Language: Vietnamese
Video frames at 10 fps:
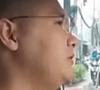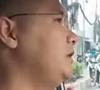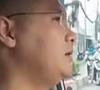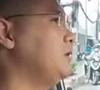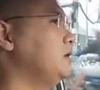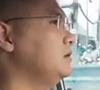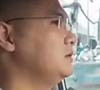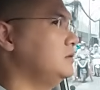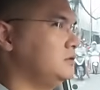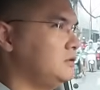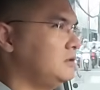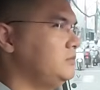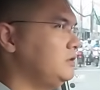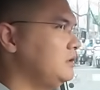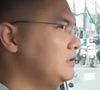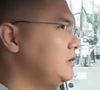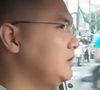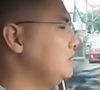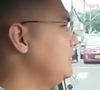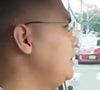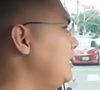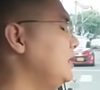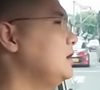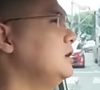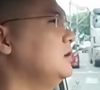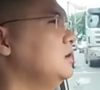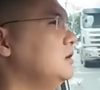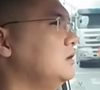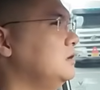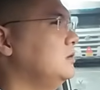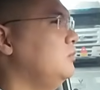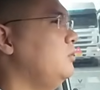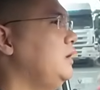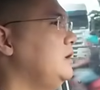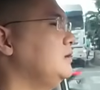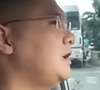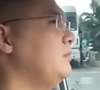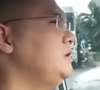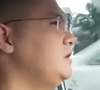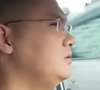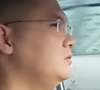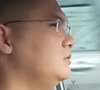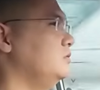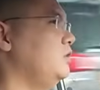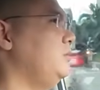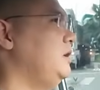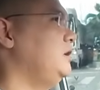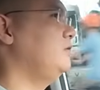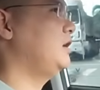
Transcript: triệu anh em ạ 65 triệu là gì có nghĩa là uh, mua pin là 80 triệu còn thuê pin thì